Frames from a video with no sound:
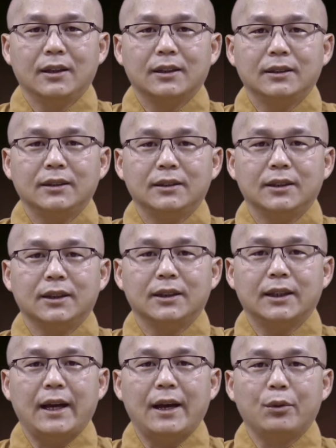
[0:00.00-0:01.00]
Kính thưa
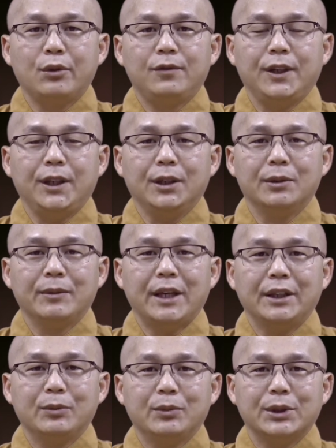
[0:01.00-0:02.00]
tất cả quý vị, hôm
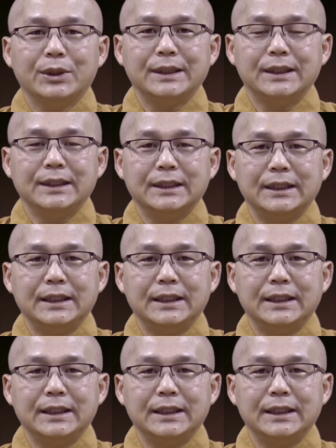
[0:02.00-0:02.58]
nay chúng tôi xin được